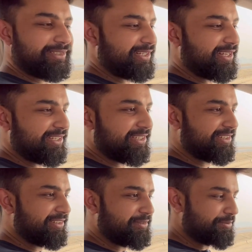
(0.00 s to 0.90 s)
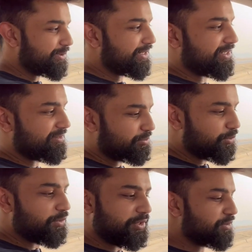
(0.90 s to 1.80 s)
चलाई है बट हम्म। हाँ
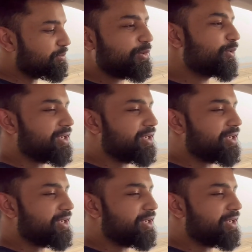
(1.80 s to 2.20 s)
पूरी इसमें कोई